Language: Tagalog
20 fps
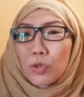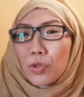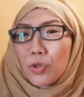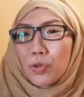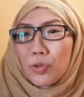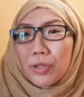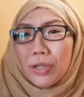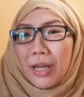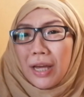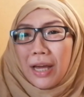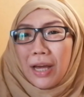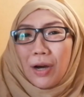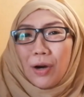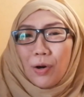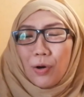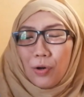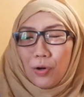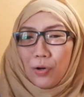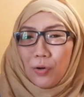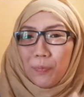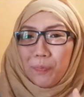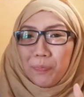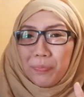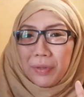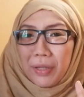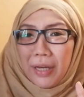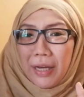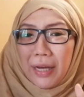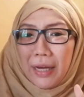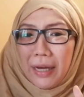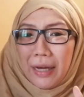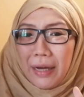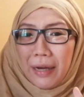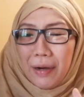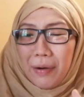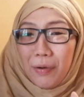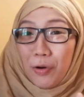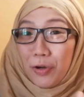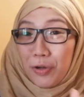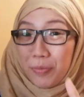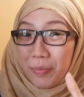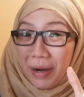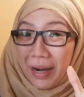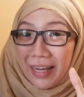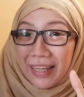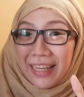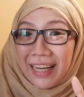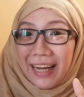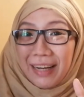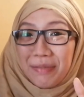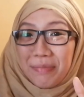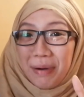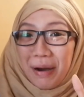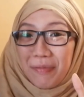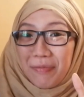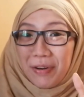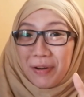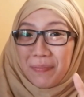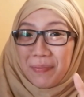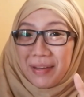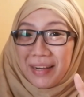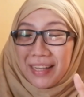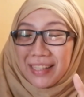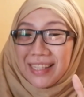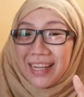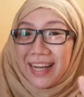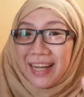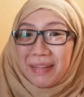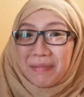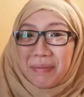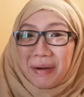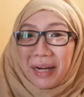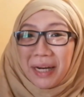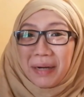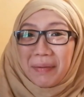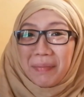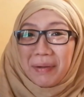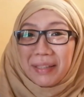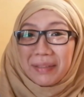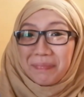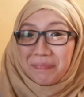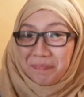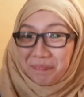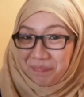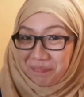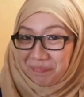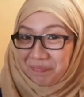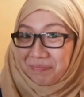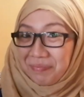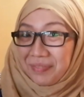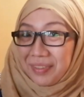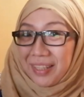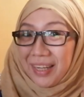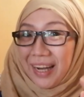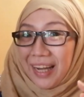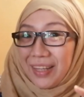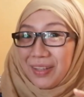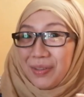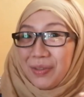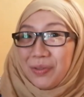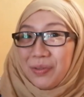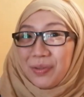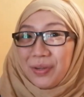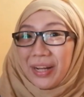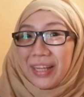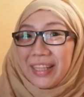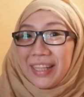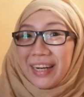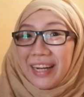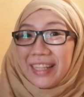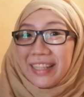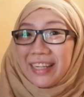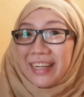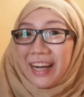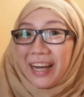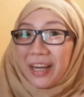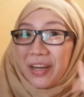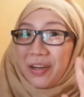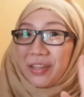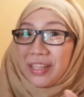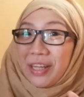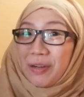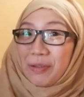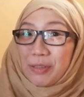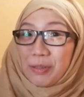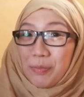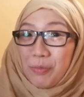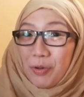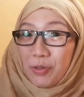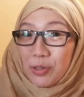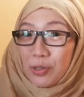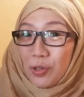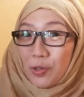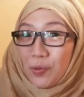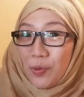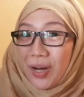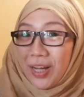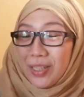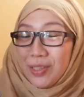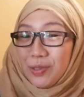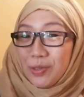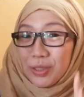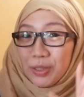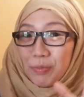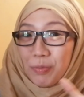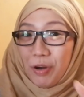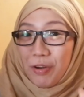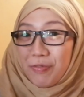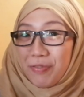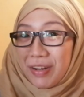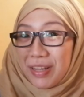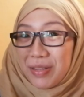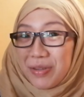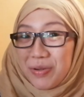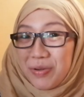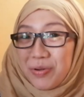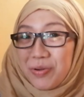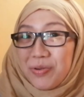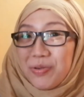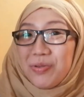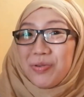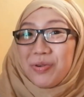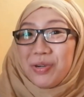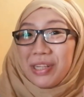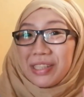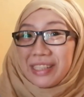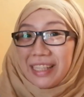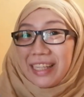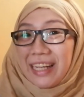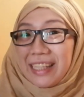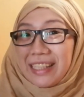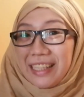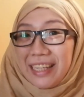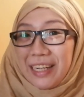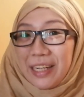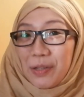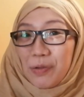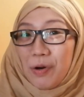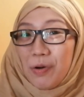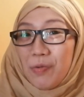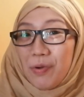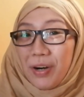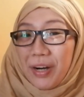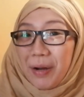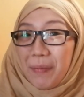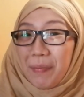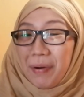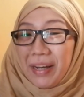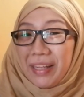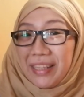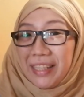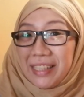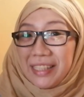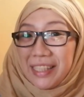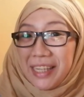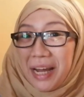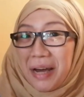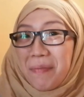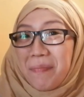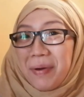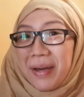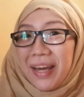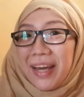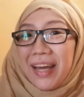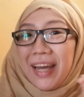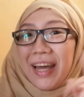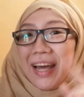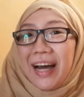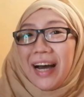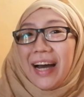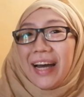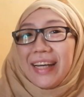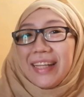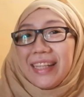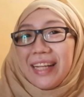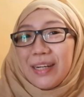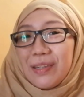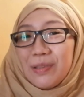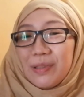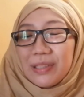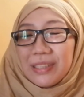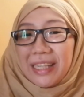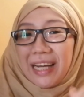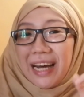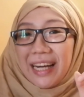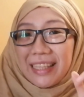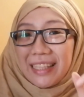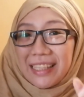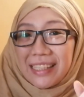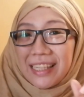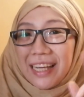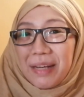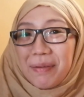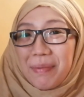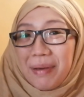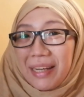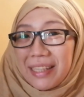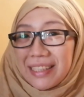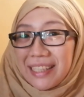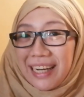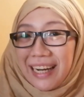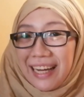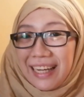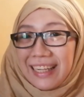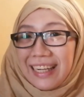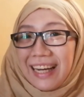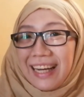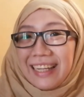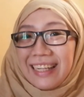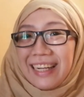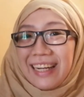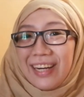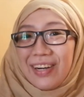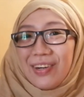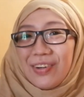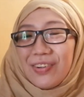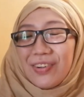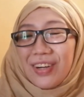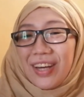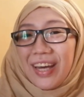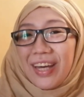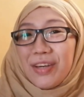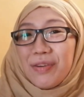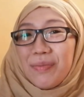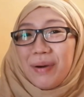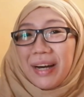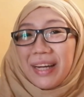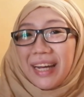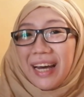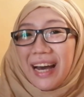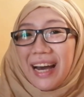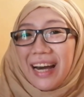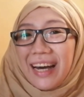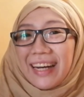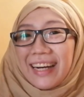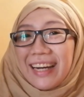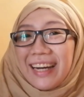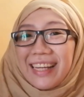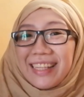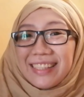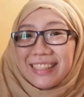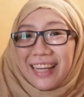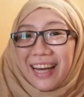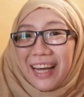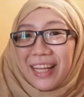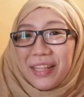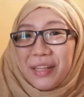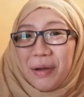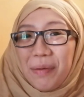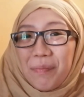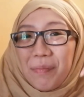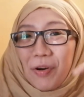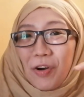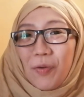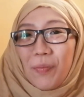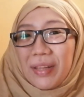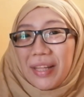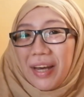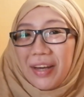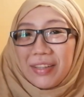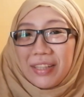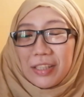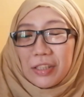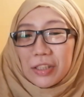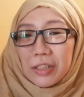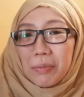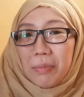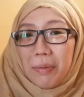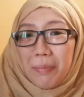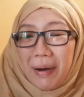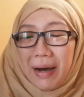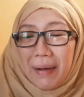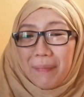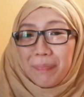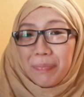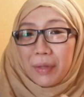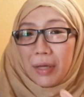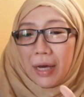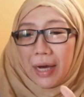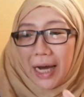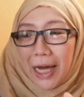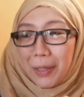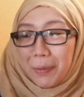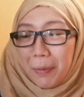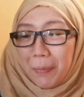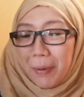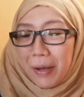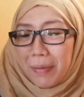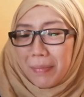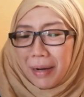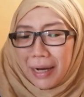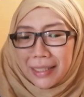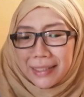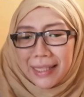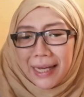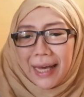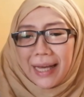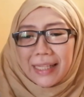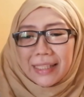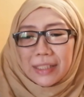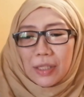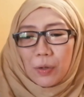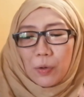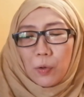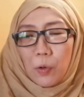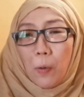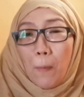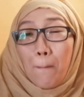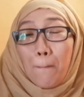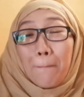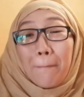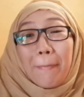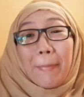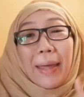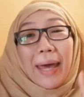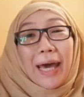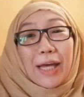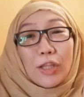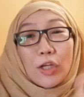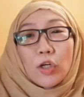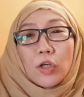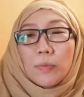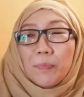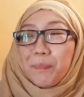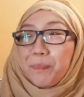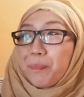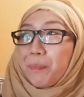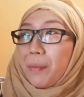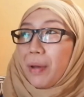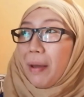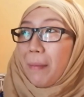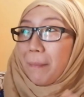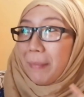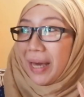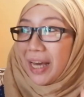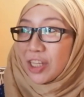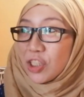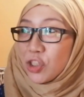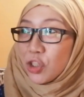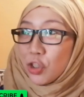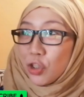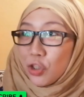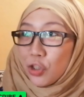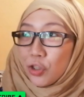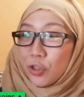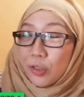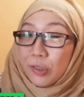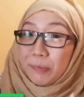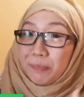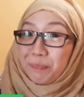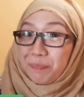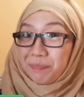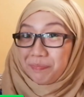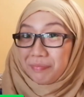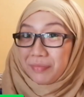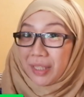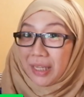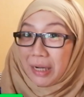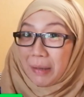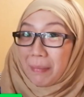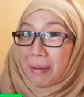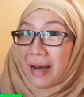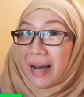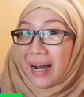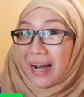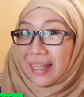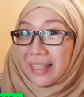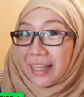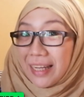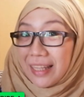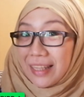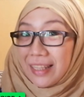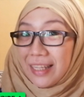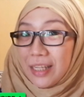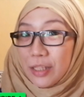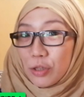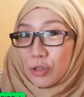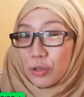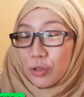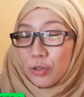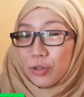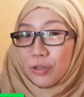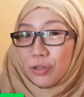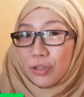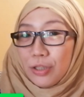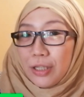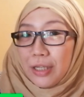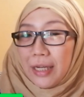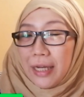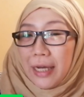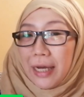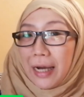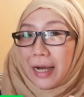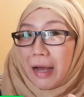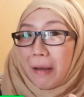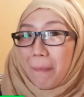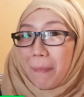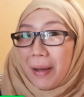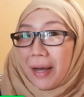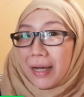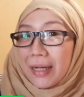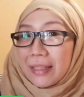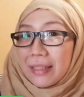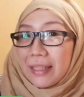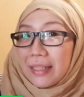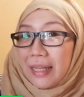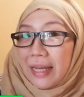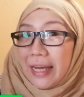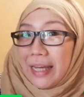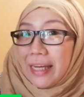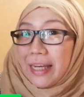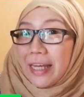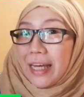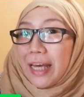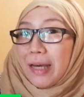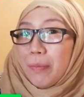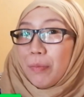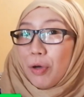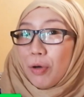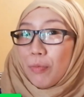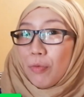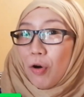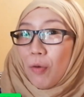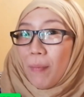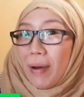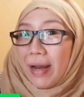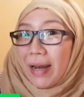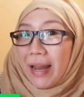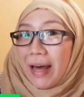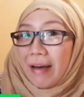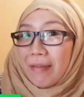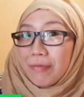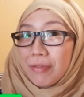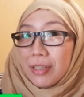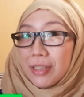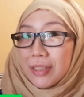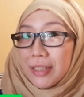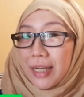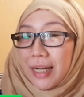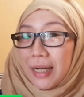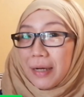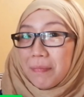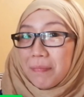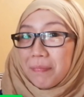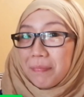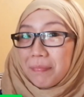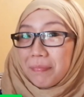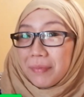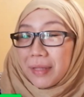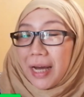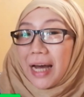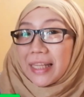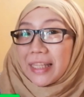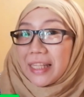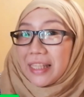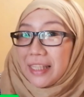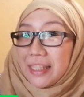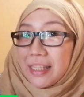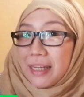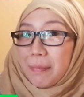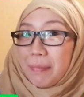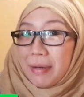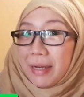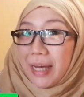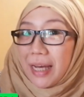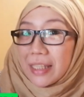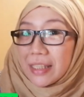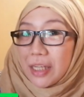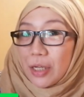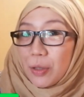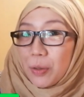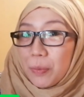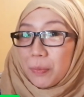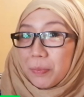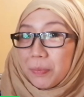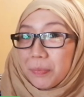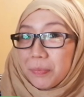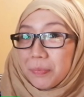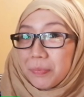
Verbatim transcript: So, yun. O, o yung mga, ya, yung mga Pilipina dyan, baka naman kayo, ready-ready na kayong itanong sa jowa nyo, sa boyfriend nyo, kung saan nga sila nagwa-work. Kapag hindi sinabi, ay nako, si ate Saya may kasalanan. Okay, yung mga nakaka-relate dyan, mag-comment kayo dito sa baba. Ano ba ba yung mga signs? O, Ito, medyo kabahan ka na rin dito. Kapag hiningi mo yung mobile number niya at hindi niya binigay sa'yo.